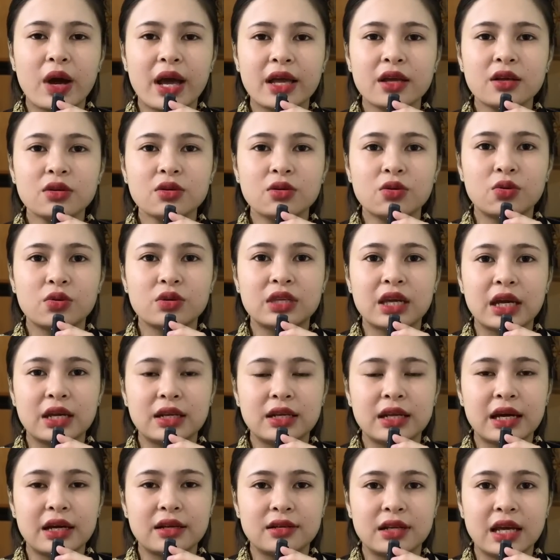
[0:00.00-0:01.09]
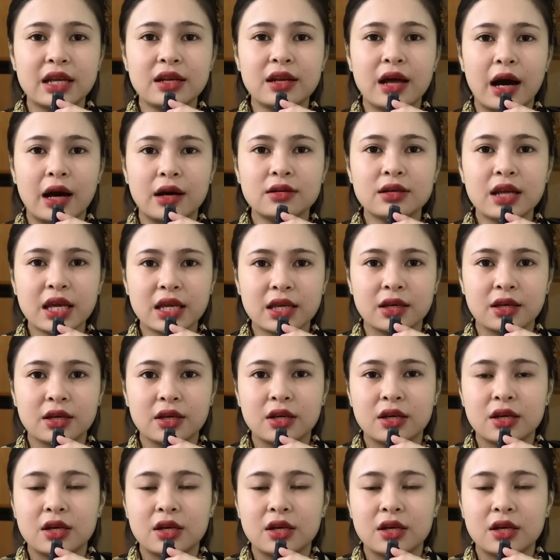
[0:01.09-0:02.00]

quán của chị nè để đỡ đi,